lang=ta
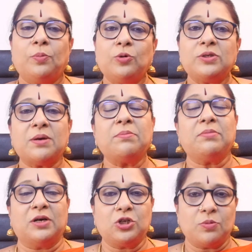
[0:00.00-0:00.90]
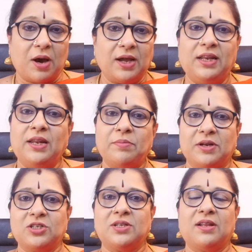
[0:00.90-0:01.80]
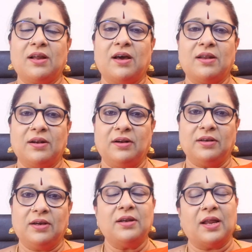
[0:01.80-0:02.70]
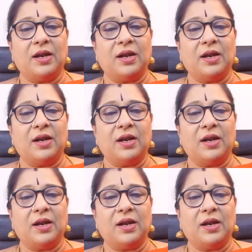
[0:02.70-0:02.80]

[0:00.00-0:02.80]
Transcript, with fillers: பூசம் மற்றும் ஆயில்யம் நட்சத்திரக்காரர்களுக்கு